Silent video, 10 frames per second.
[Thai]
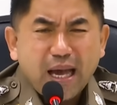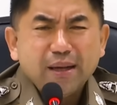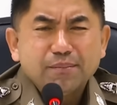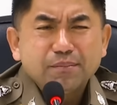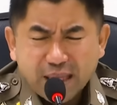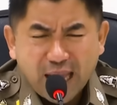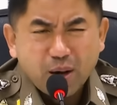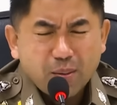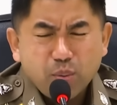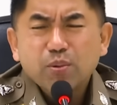ให้ผู้ใหญ่
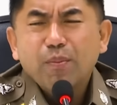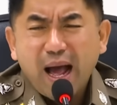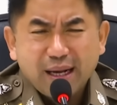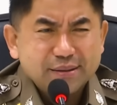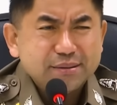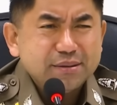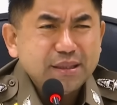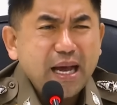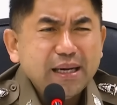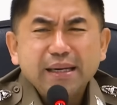ออกพูดบ้าง
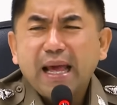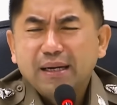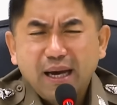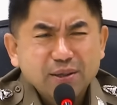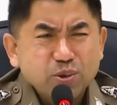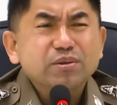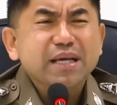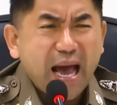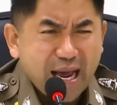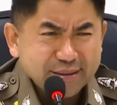อย่าให้เด็กๆเลยสง
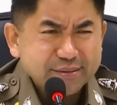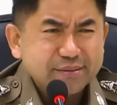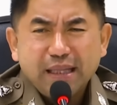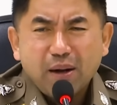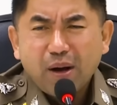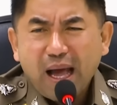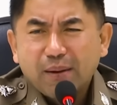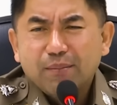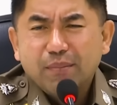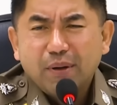สาร เดี๋ยวก็ให้